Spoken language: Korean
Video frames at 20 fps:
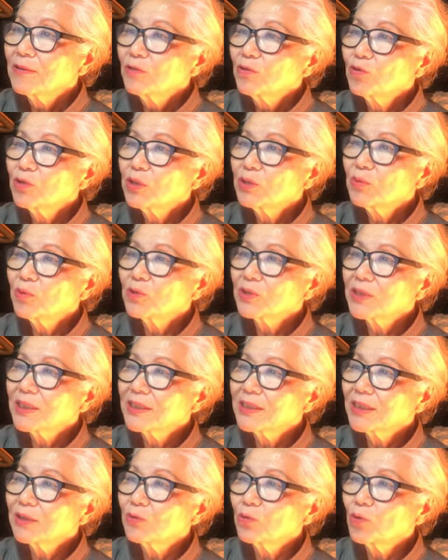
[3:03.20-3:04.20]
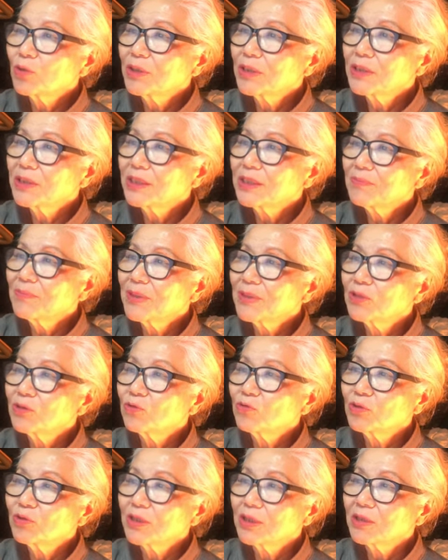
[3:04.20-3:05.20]
65세 이상의 노인은 10회
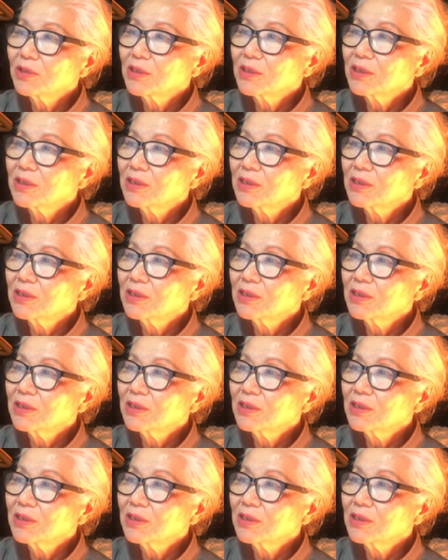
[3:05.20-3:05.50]
지구력,